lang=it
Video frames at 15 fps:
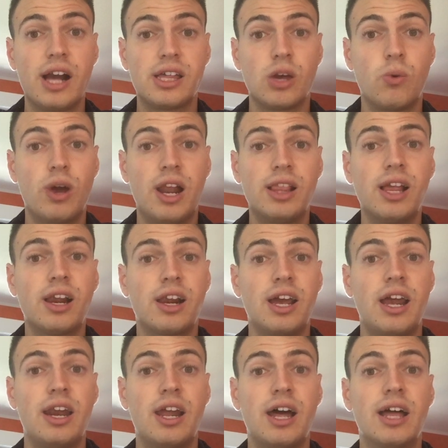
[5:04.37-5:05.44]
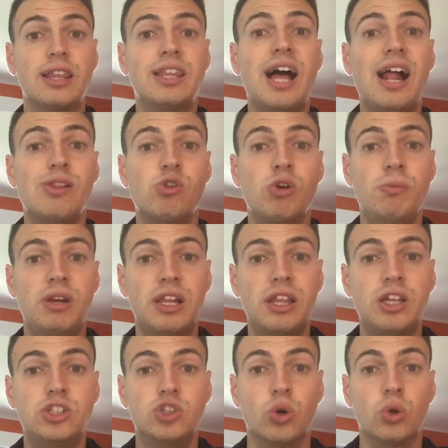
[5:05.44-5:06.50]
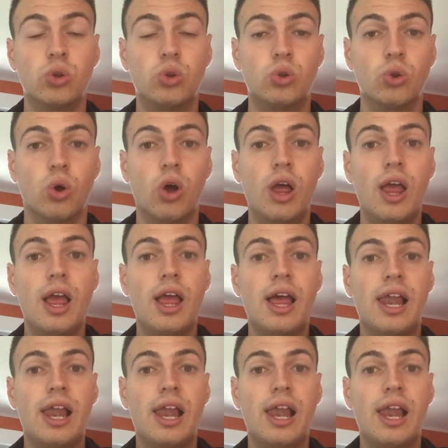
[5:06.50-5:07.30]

anche quella del Rennes, dal 2018